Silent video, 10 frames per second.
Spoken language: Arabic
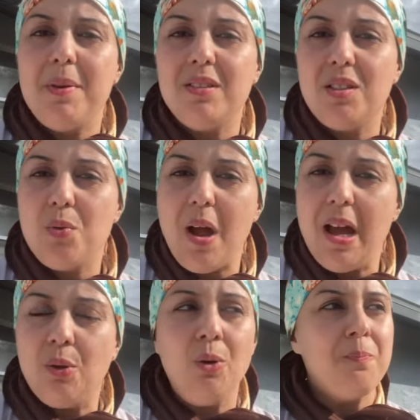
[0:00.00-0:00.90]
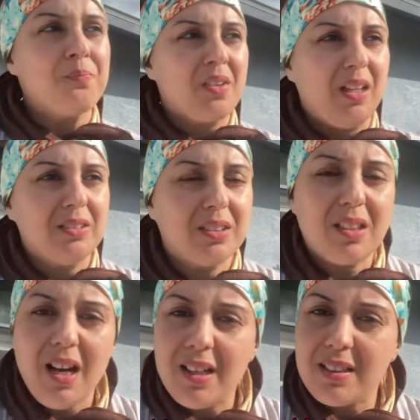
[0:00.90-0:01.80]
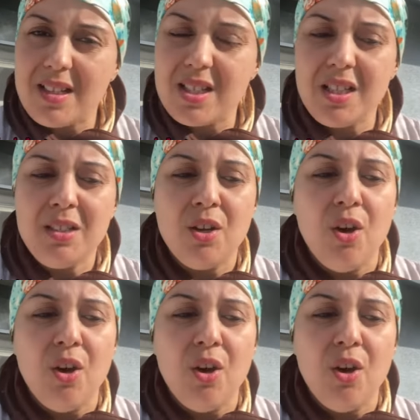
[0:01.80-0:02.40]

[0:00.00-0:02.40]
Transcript: ما ندير والو عطيت الراحه لراسي